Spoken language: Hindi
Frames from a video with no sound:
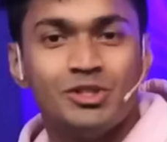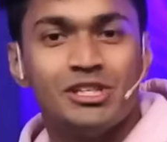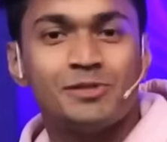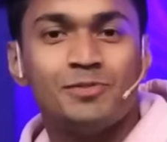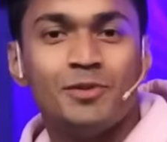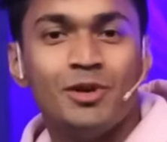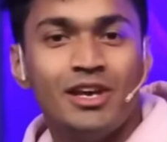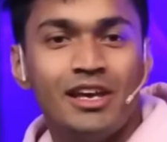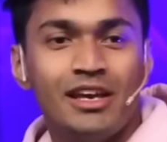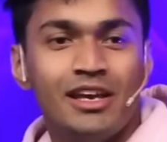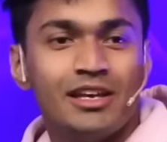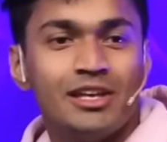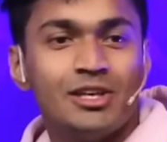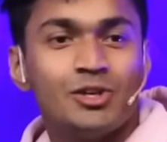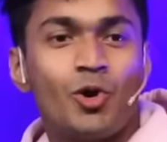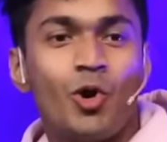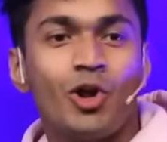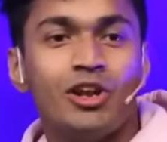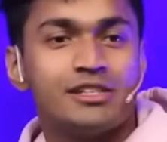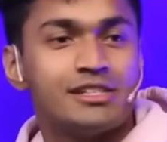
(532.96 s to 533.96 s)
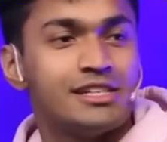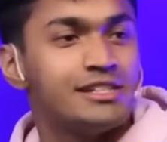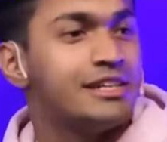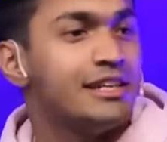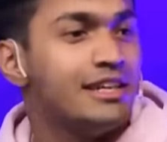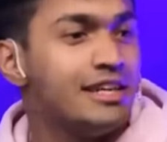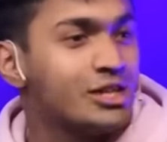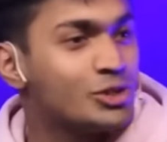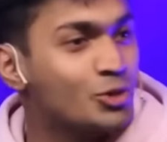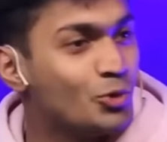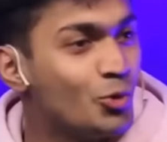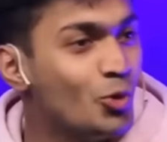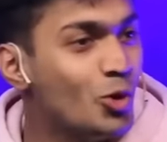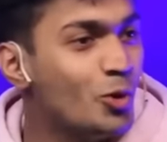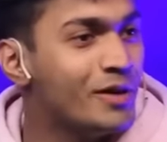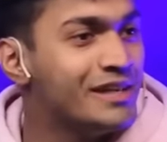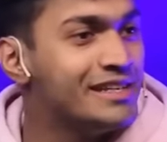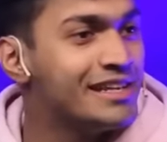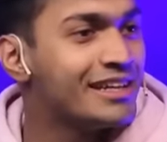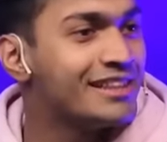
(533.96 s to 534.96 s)
जिसमें कि कॉलेज के सीनियर स्कूल
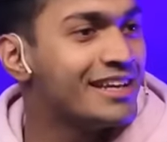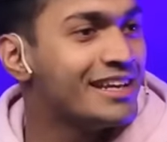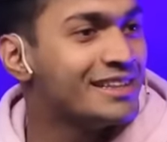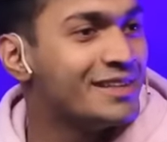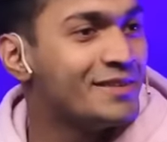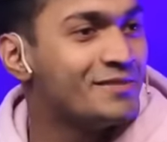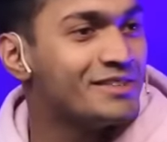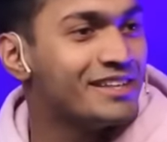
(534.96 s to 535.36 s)
बन जाते हैं एकदम